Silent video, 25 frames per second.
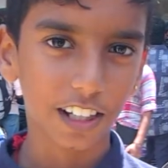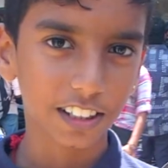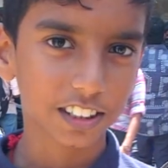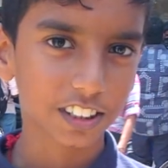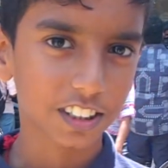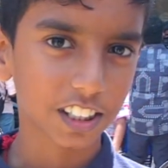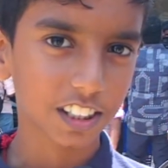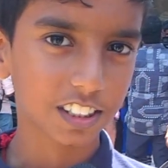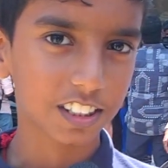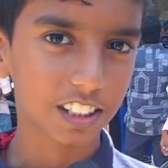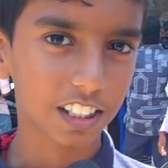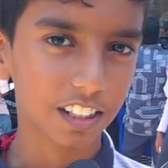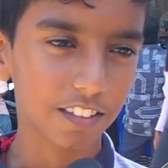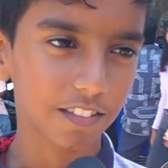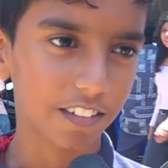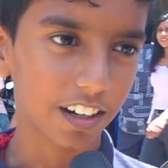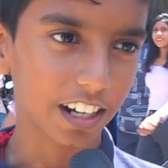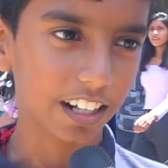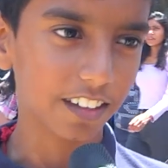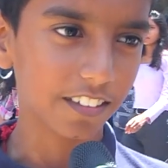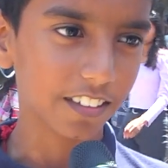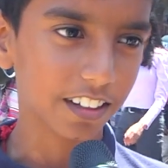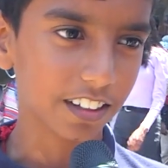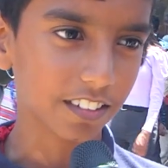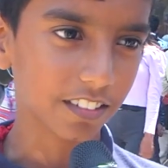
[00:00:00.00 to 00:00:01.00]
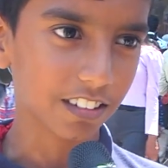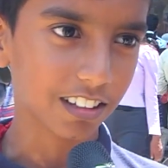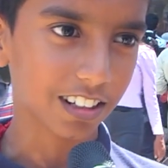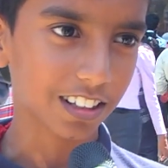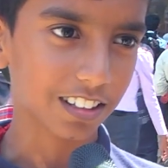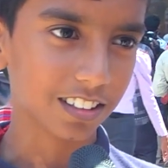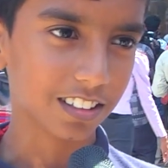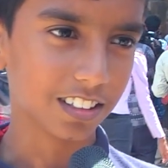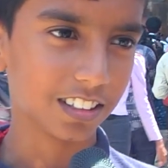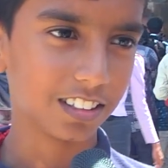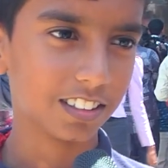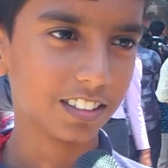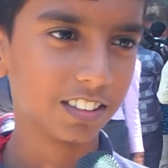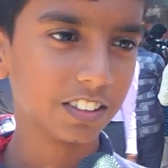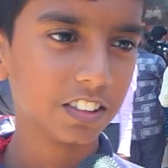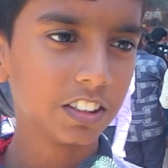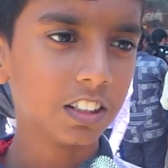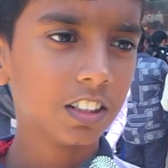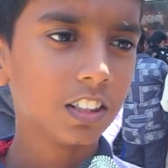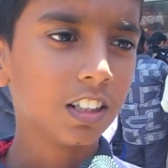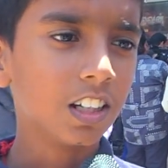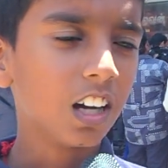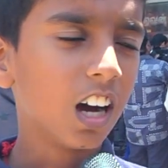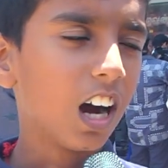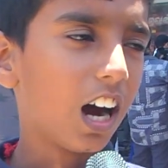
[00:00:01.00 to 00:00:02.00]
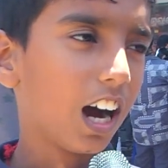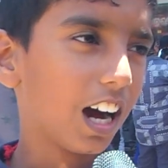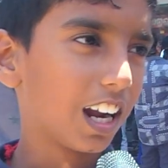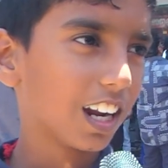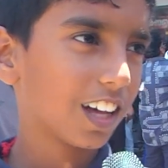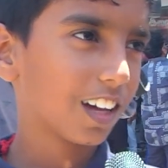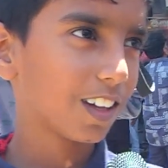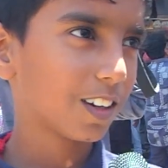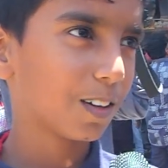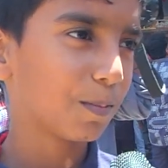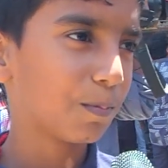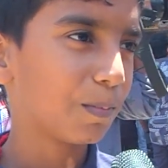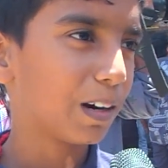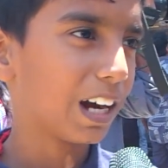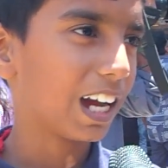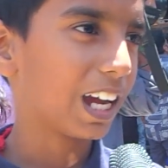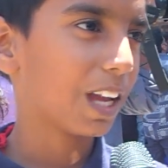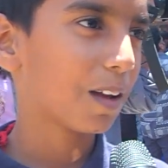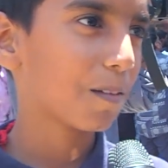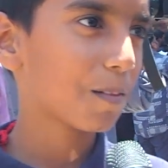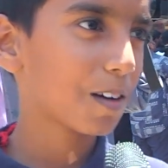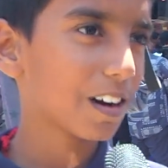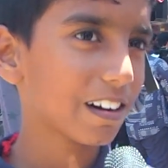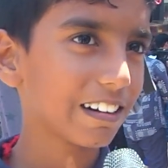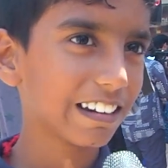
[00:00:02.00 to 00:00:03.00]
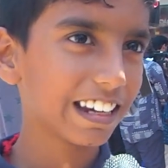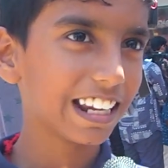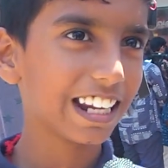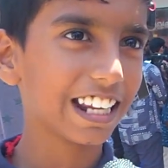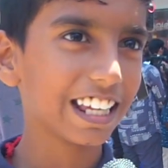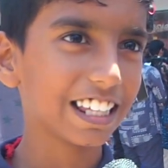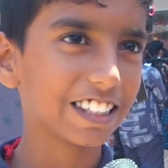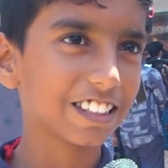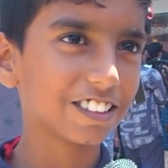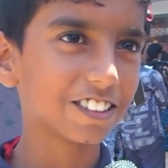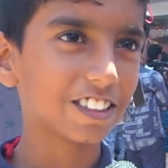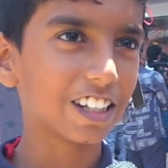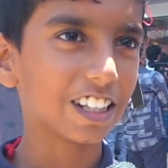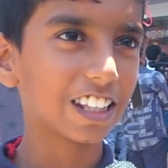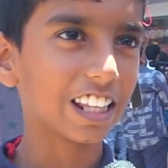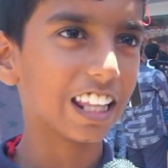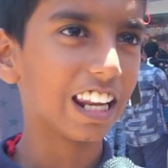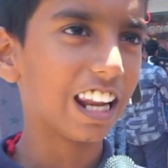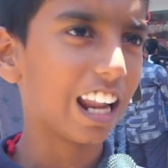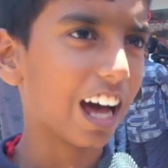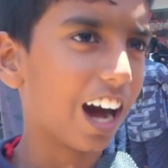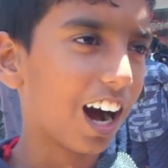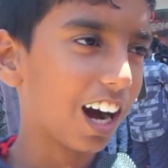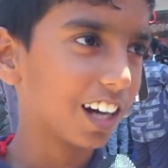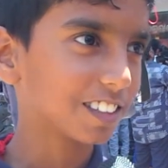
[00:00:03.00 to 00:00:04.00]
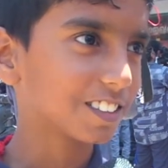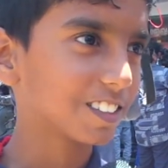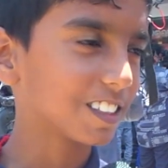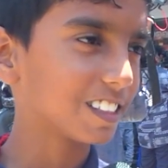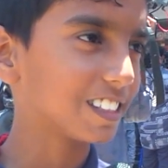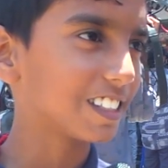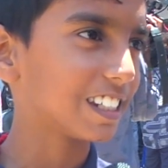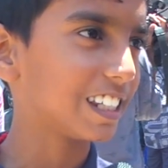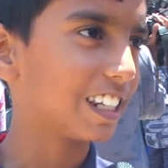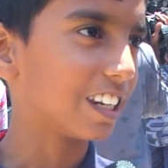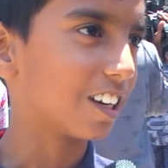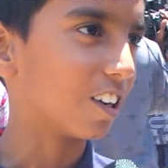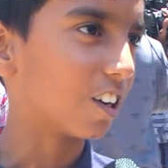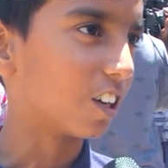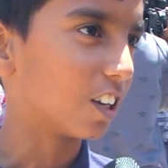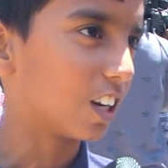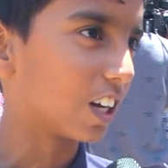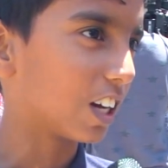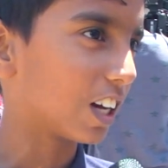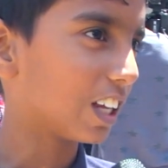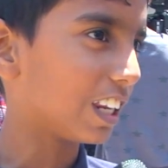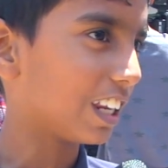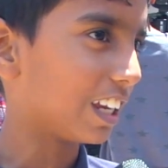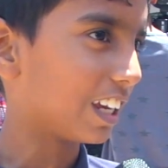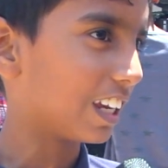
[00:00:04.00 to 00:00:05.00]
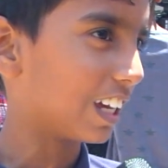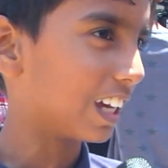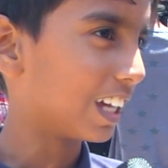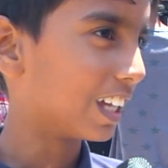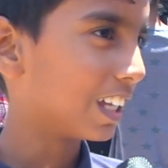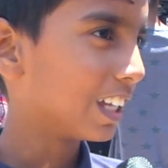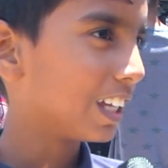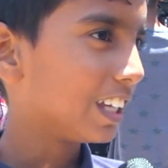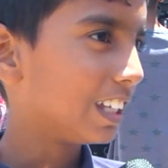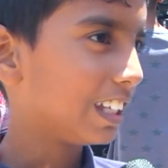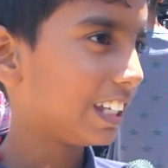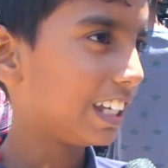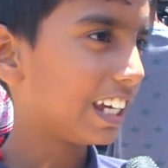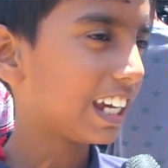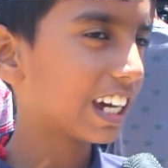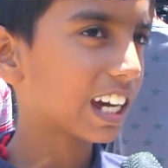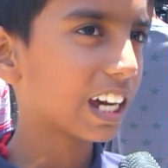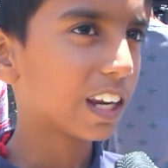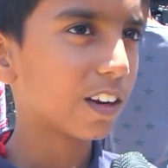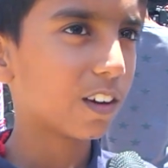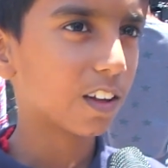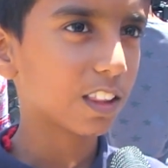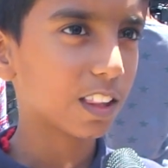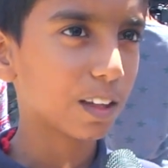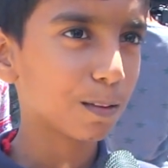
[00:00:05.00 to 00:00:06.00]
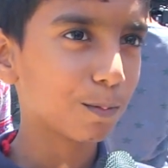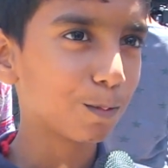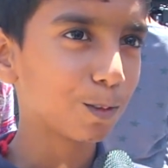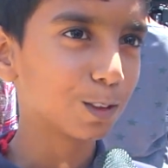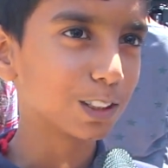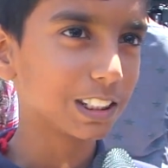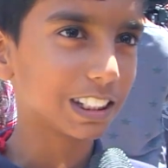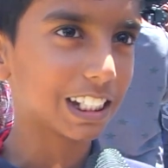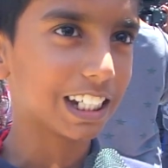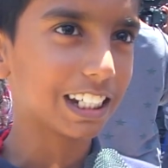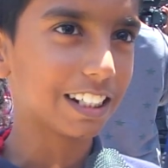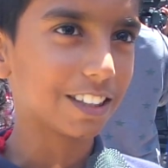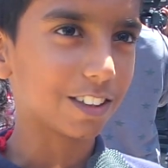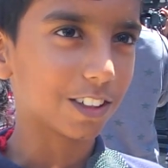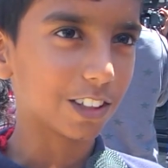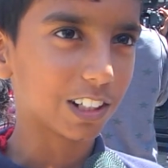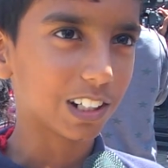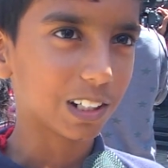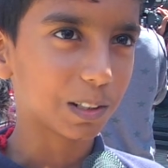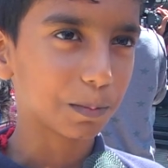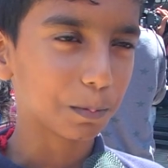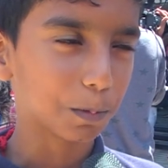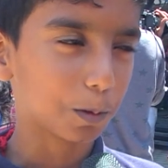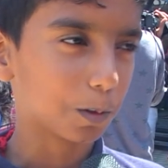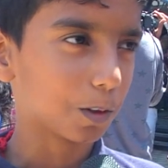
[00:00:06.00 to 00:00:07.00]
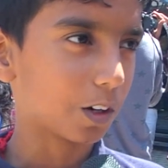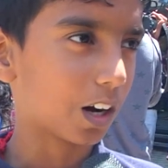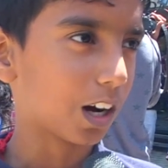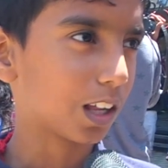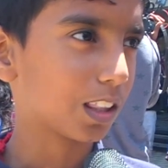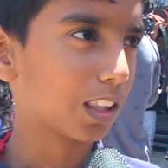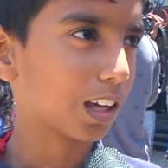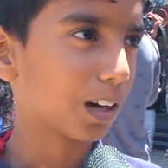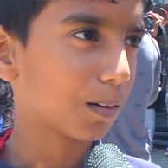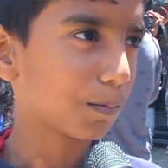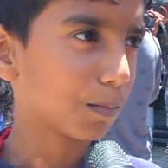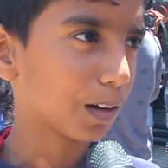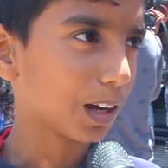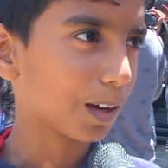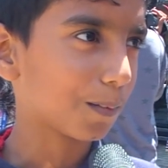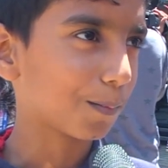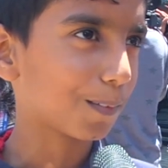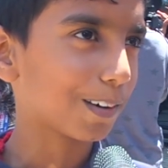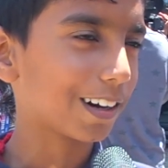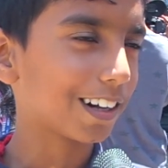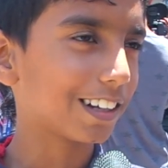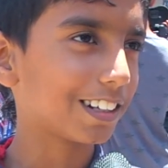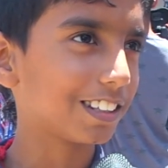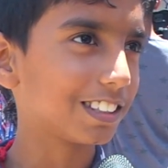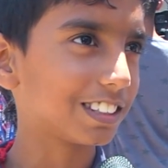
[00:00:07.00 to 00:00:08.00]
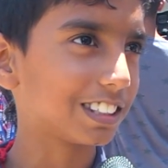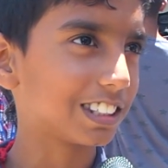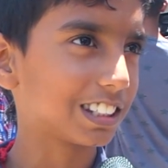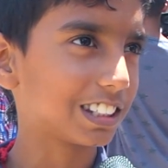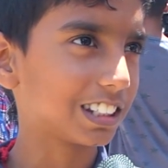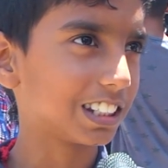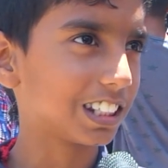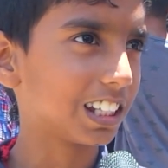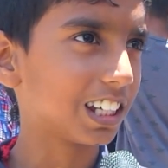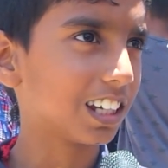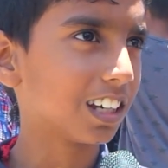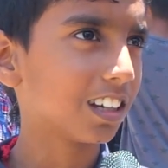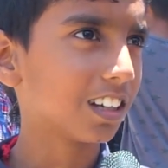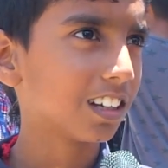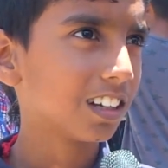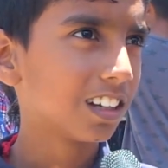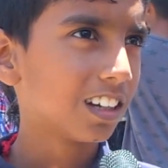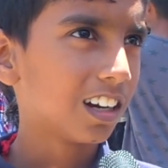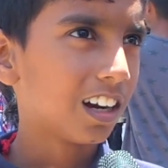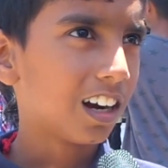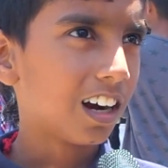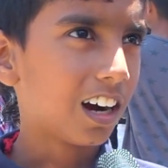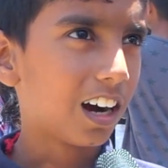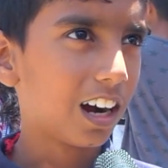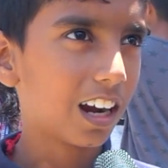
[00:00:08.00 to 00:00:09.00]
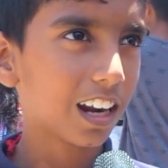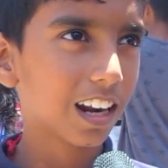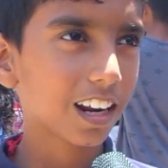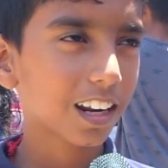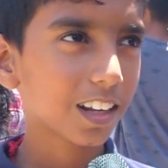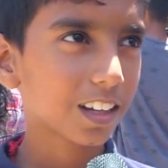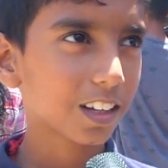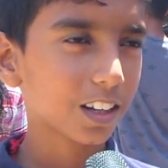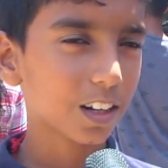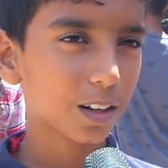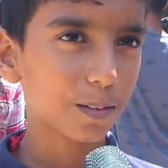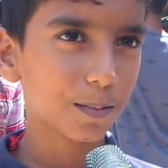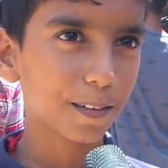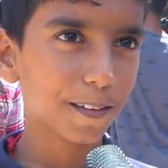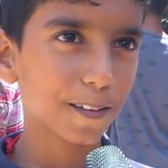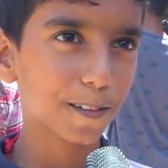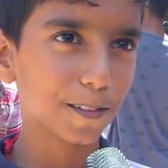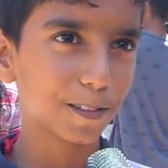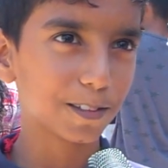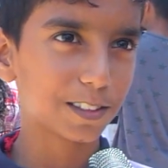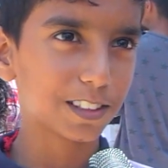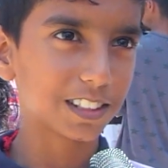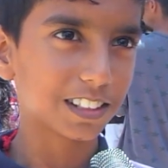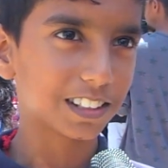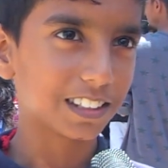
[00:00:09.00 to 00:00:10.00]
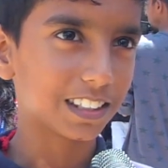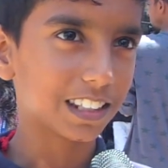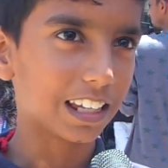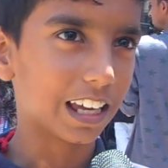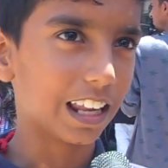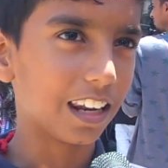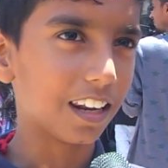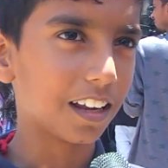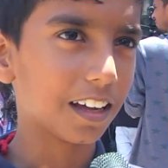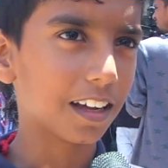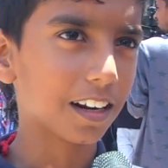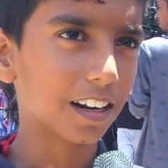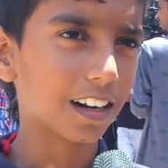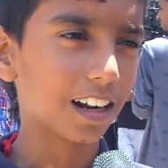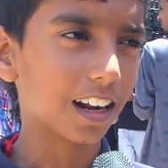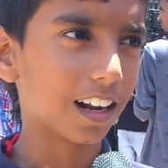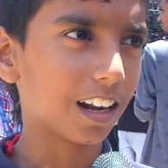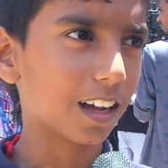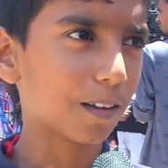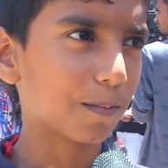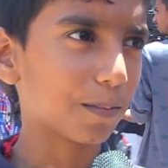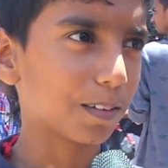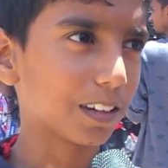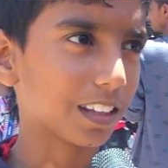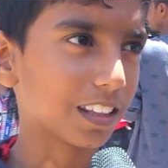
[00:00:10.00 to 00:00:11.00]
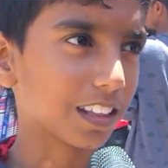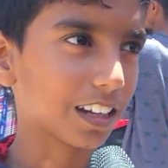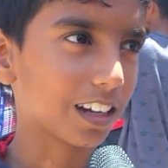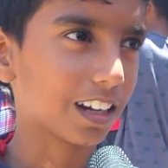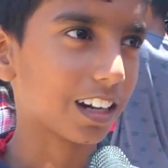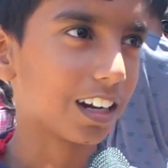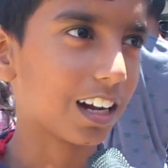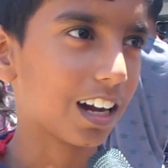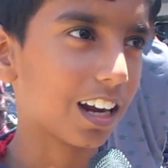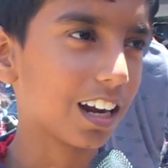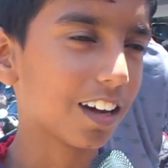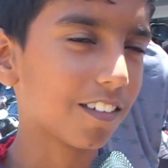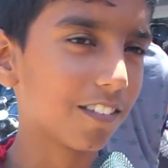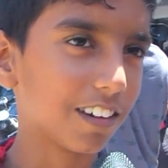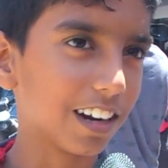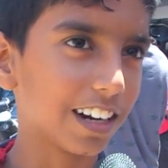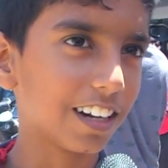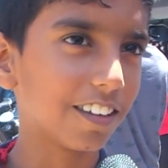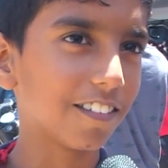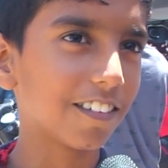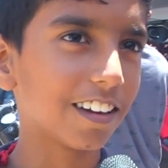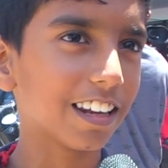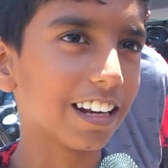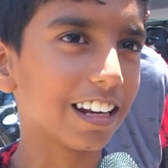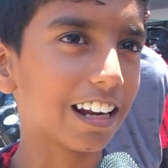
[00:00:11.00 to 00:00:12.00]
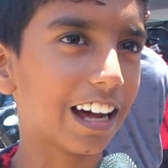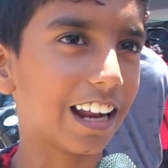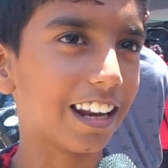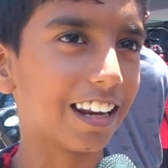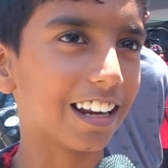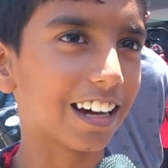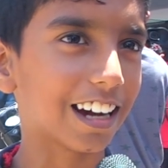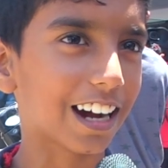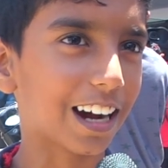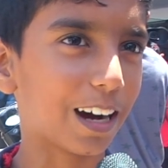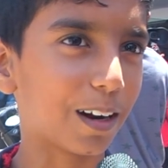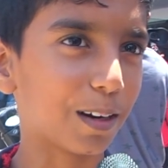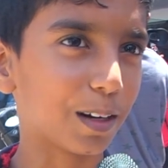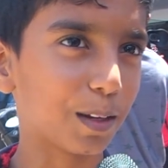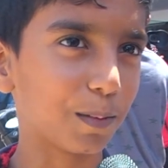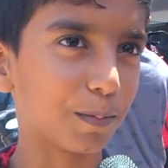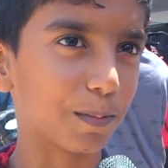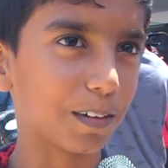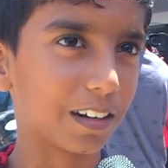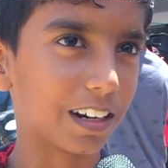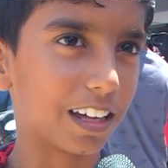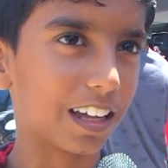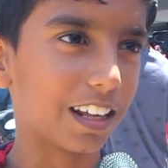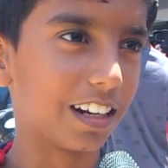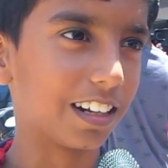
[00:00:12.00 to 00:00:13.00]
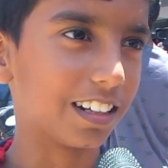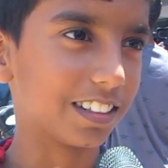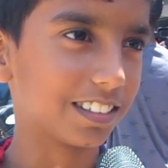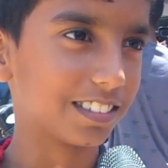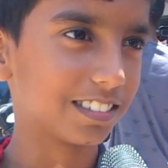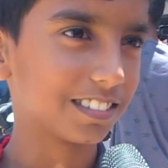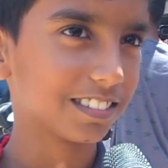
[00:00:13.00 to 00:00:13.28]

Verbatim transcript: ஃபஸ்ட்டு சீன் வடிவேல் வரேன் ஆனால் அது பயமாகவே இல்லை எதுவும் அந்த லாஸ்ட் சீனில் ஒரே ஒரு ஈகிள் வந்து மூஞ்சிக்கிட்ட வந்துட்டு போவோம் அதான் பயமாக இருந்துச்சு ஆனால் எனக்கு ரொம்ப இருந்தது எல்லோரும் நல்லா பண்ணியிருந்தாங்க ஆனால் வடிவேல் நல்லா காமெடி பண்ணார்